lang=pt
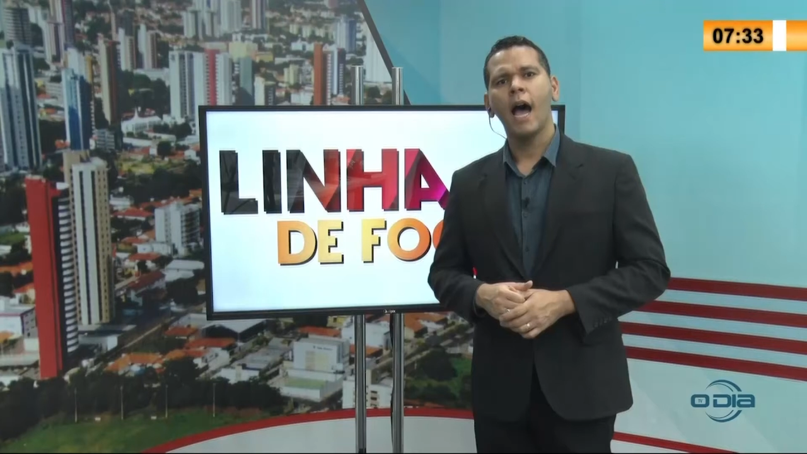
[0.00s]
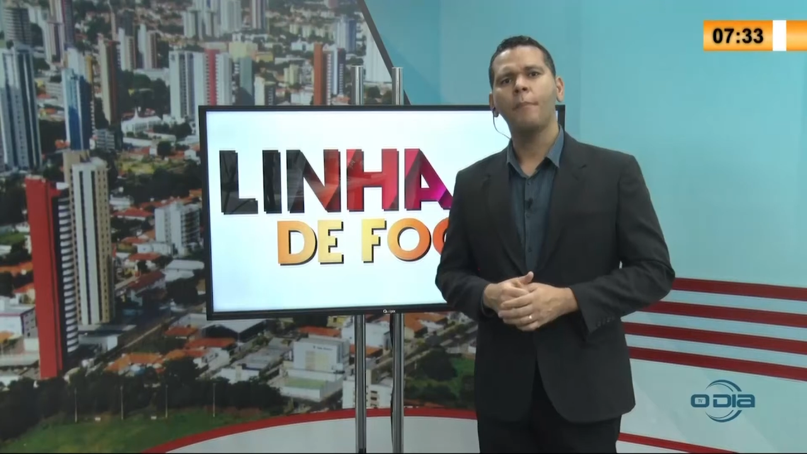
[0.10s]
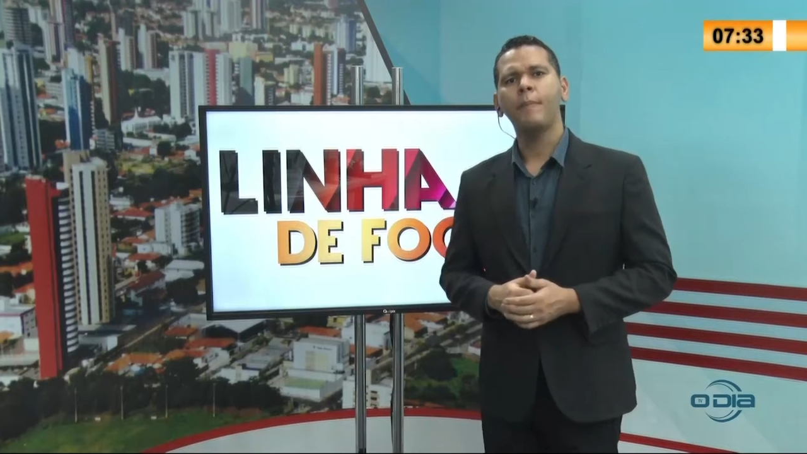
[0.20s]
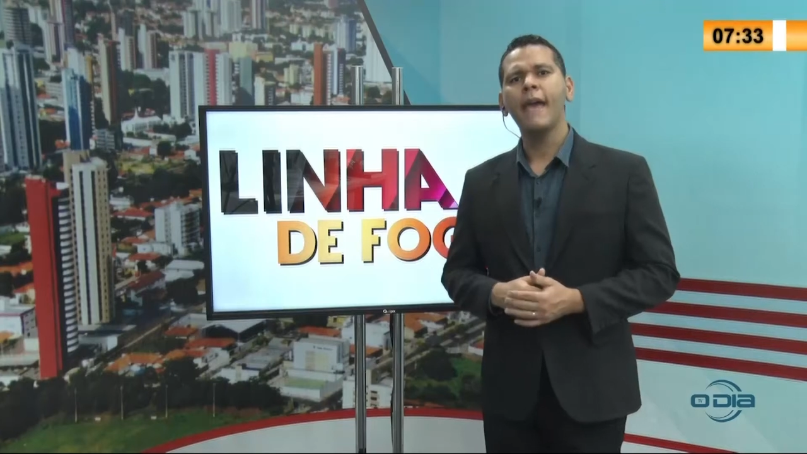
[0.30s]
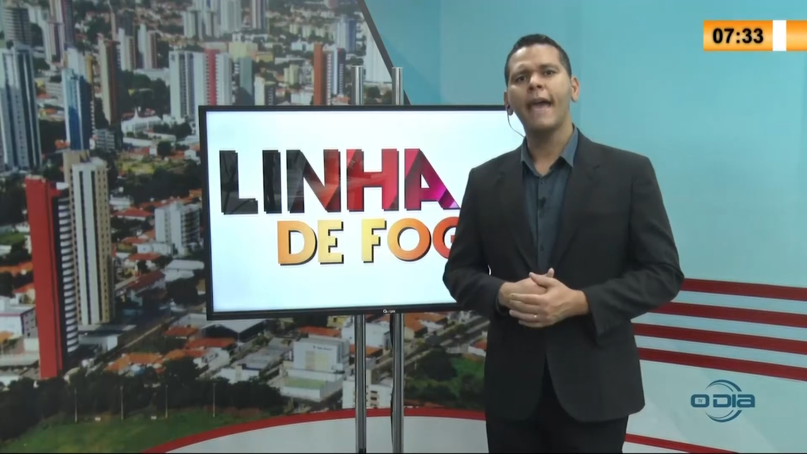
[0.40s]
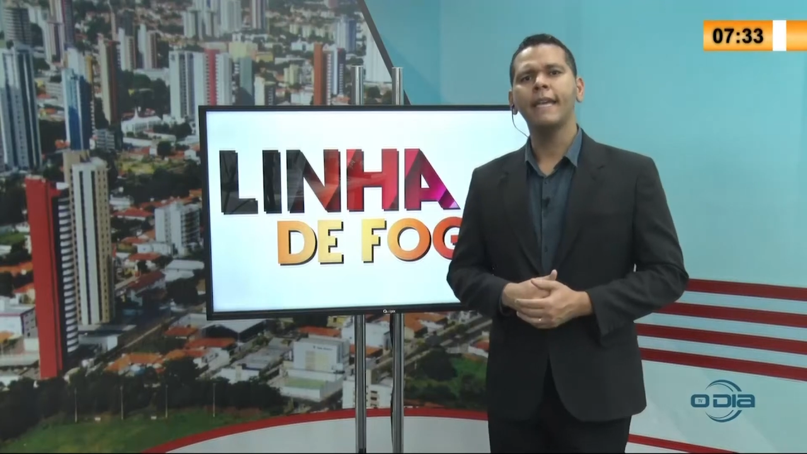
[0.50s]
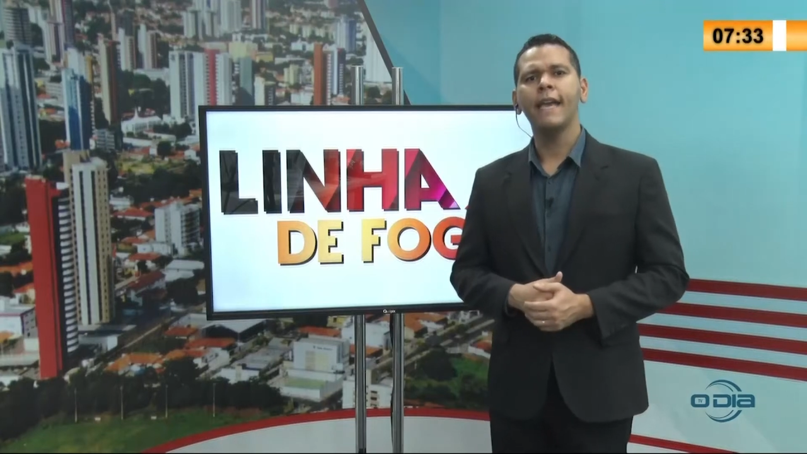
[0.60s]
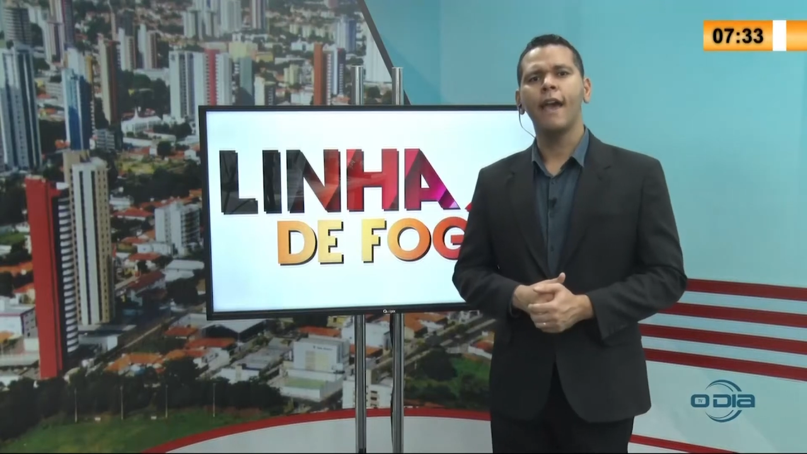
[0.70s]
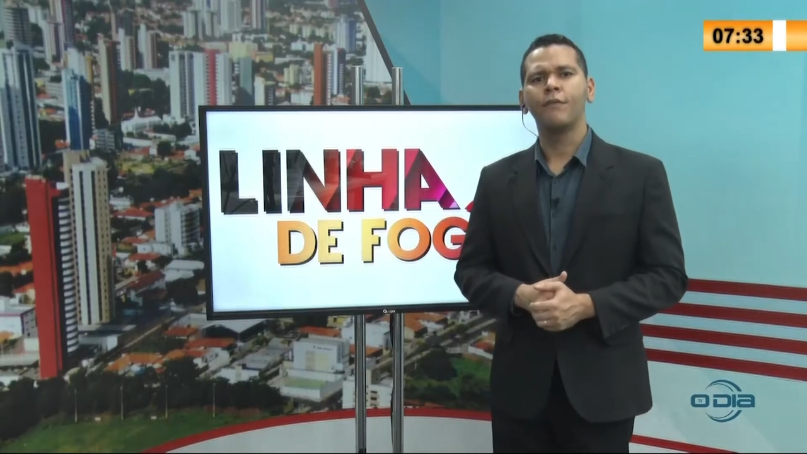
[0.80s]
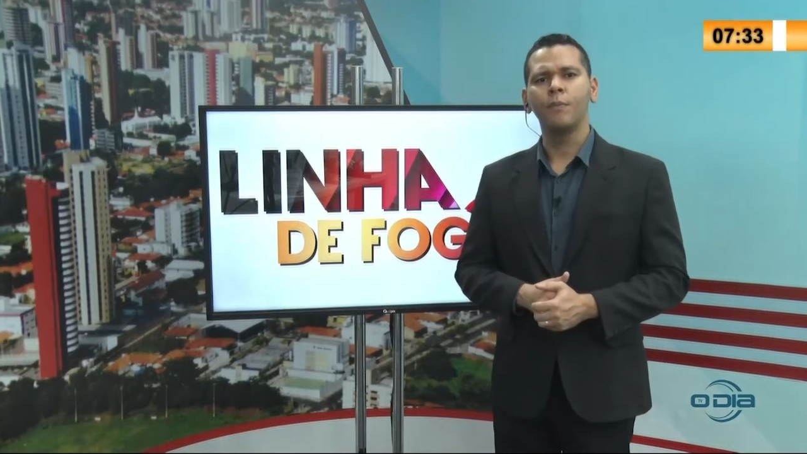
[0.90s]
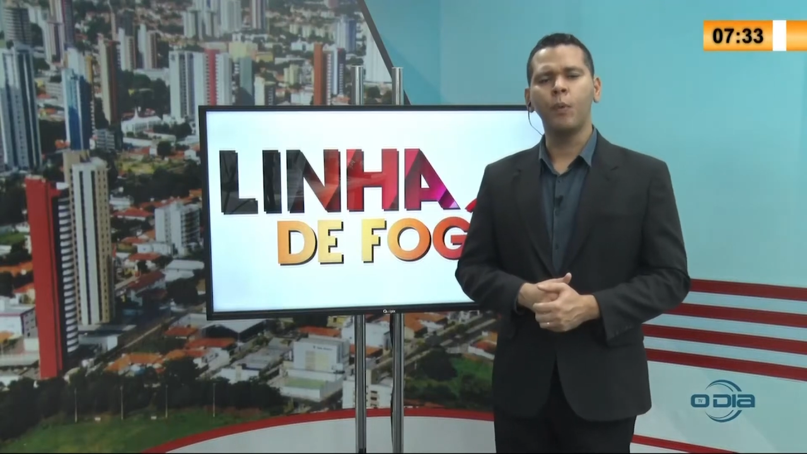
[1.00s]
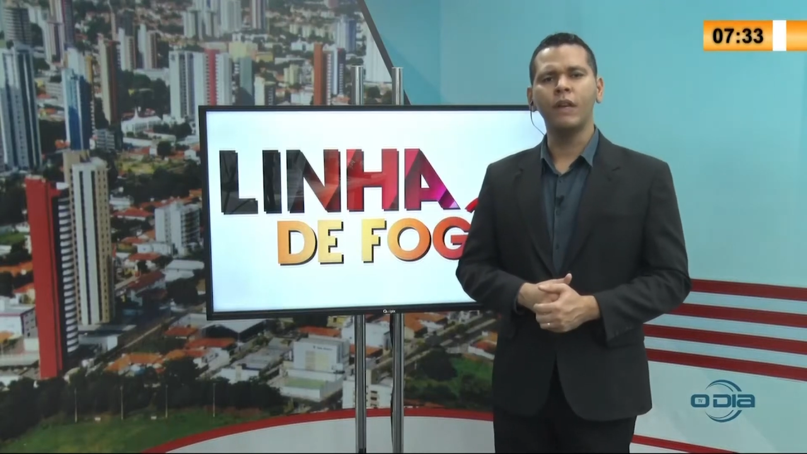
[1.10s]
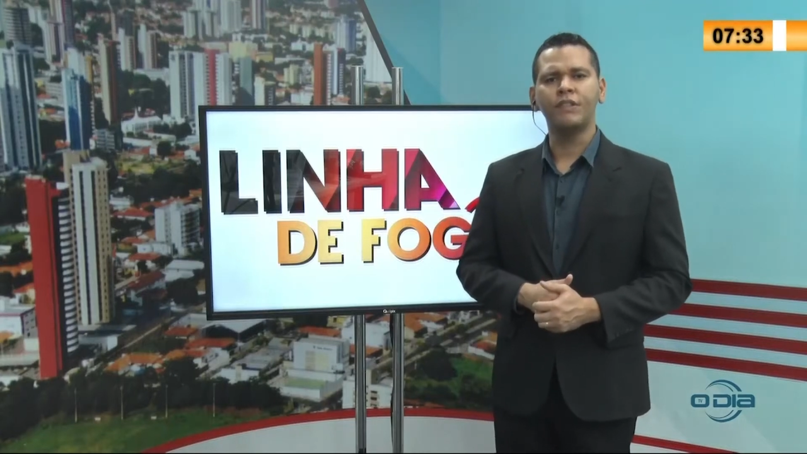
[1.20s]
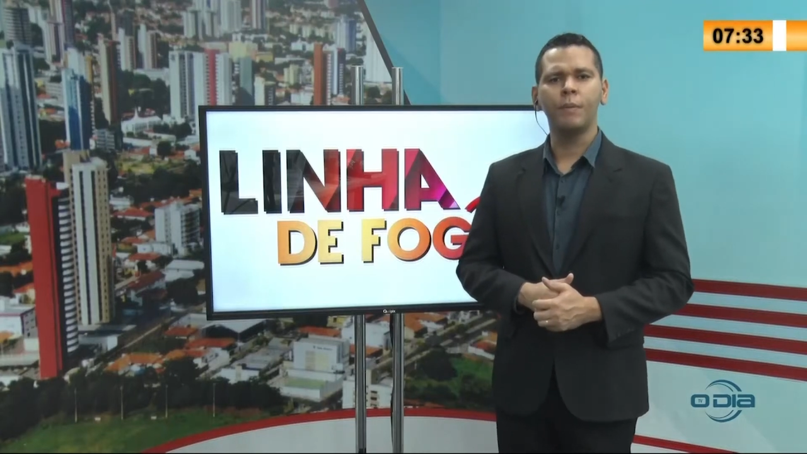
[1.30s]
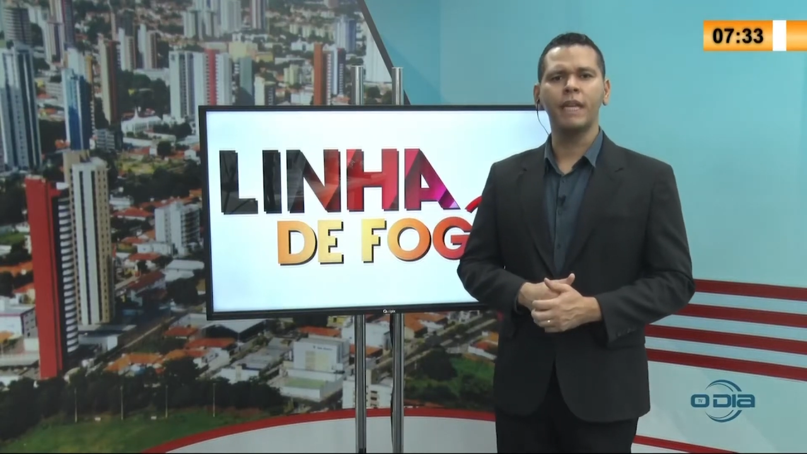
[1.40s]
A PRF e
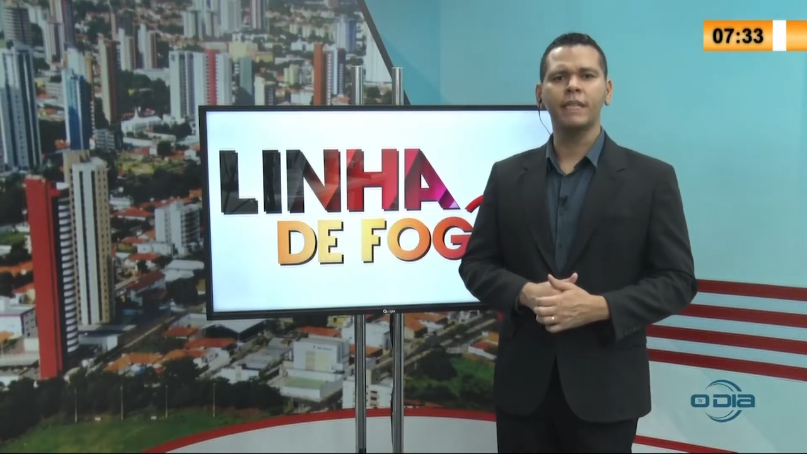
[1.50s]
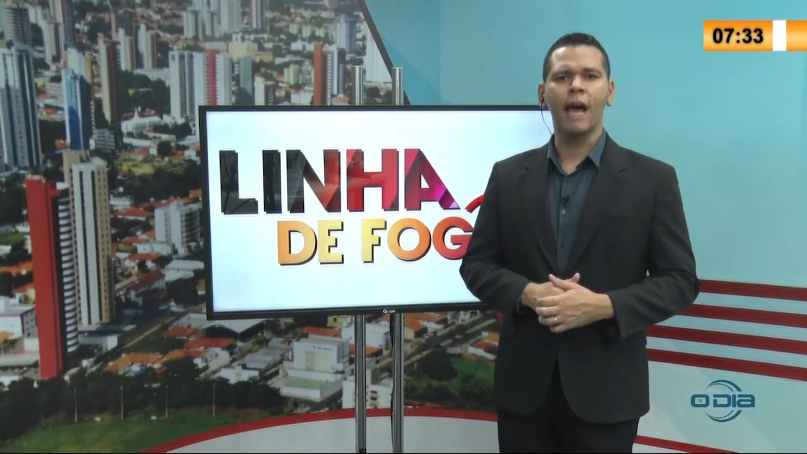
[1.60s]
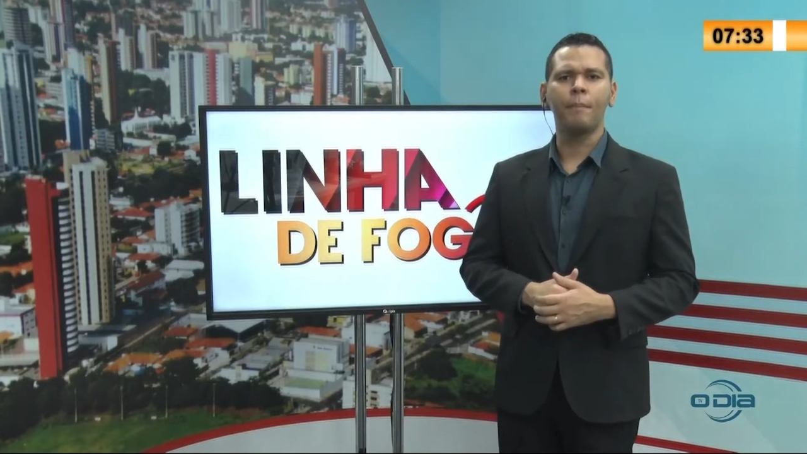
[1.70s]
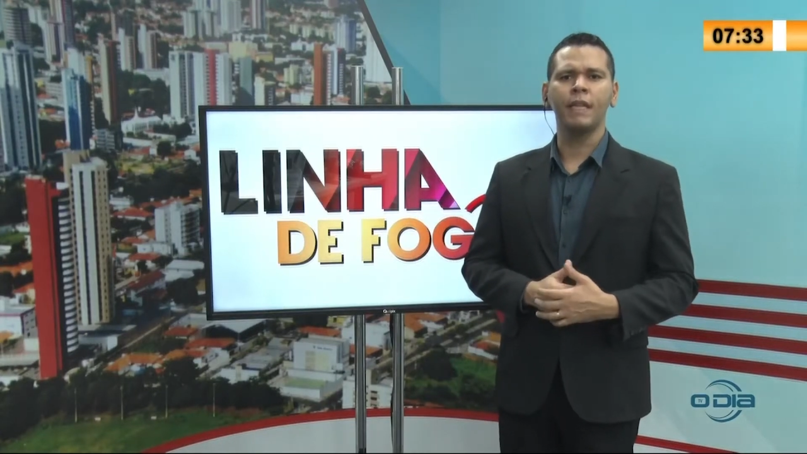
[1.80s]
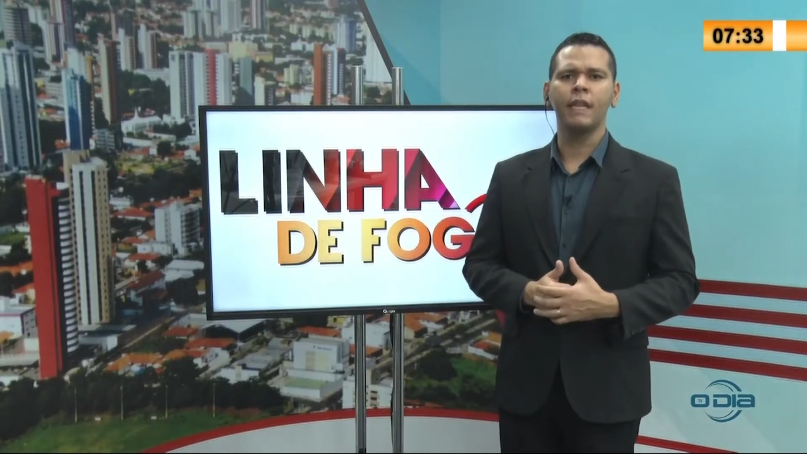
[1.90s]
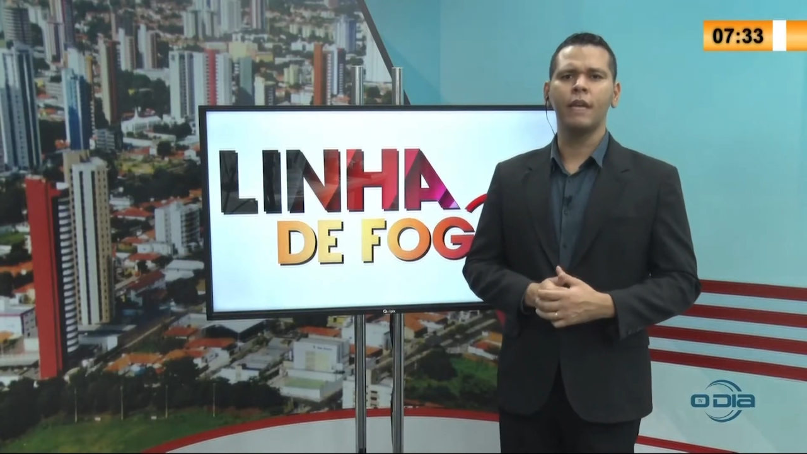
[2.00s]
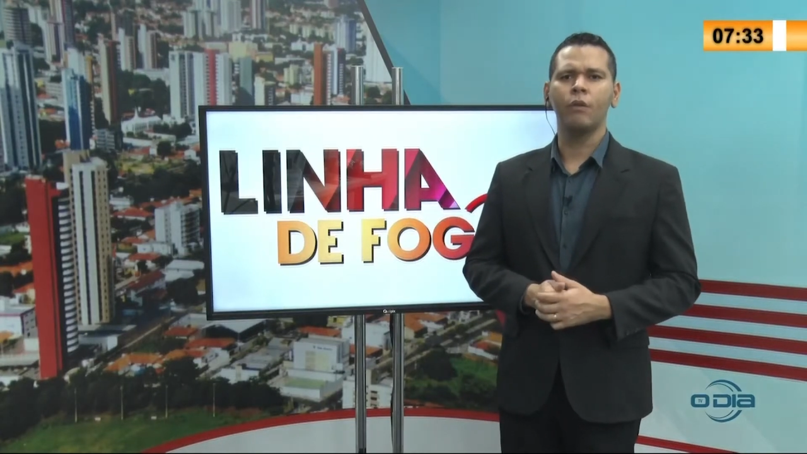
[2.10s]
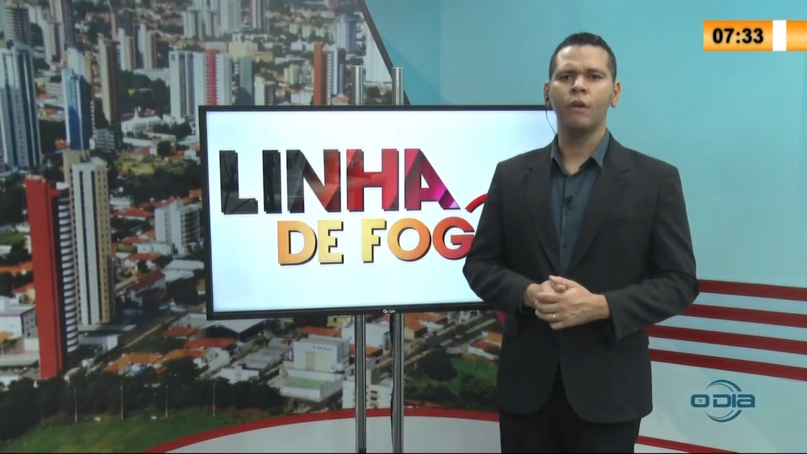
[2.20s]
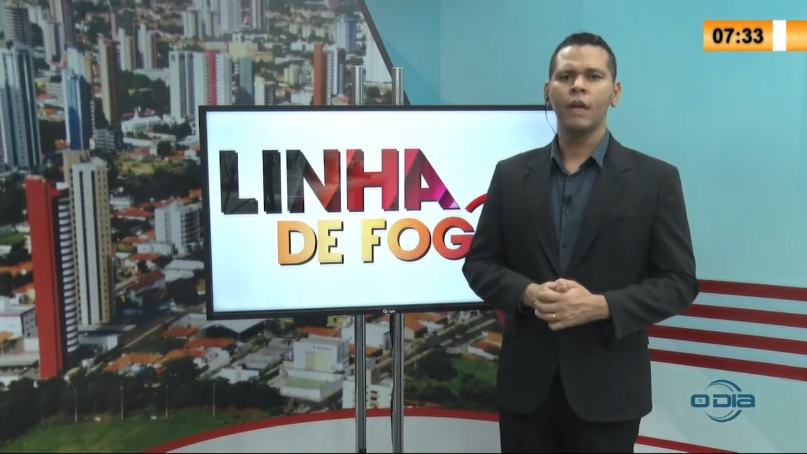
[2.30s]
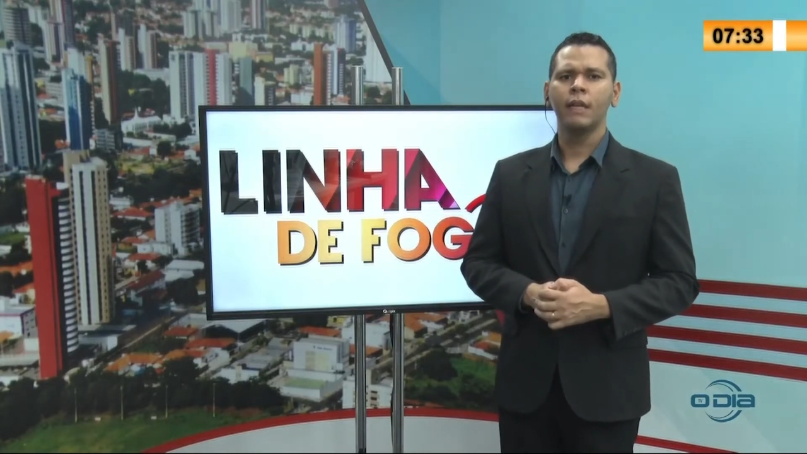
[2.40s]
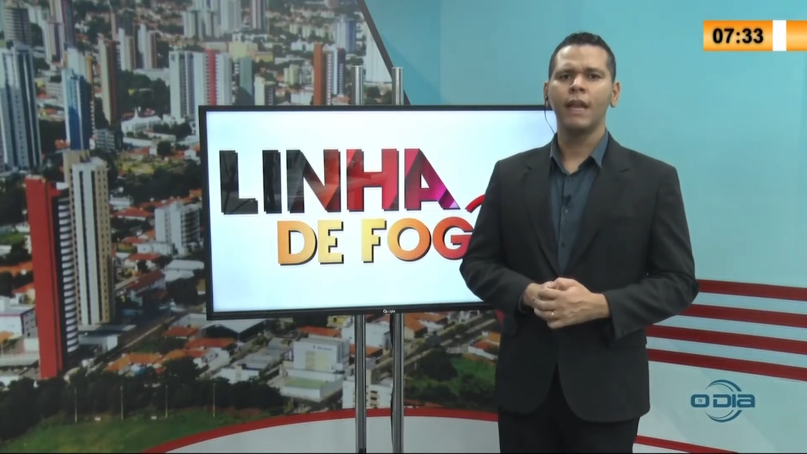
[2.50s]
Polícia Militar prenderam